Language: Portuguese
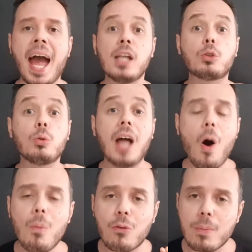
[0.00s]
é estudar
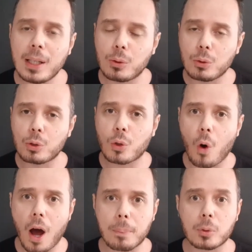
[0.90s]
o movimento dos
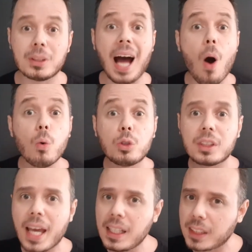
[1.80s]
corpos na
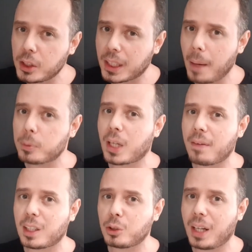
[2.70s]
ausência de campos
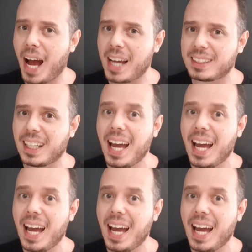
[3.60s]
gravitacionais.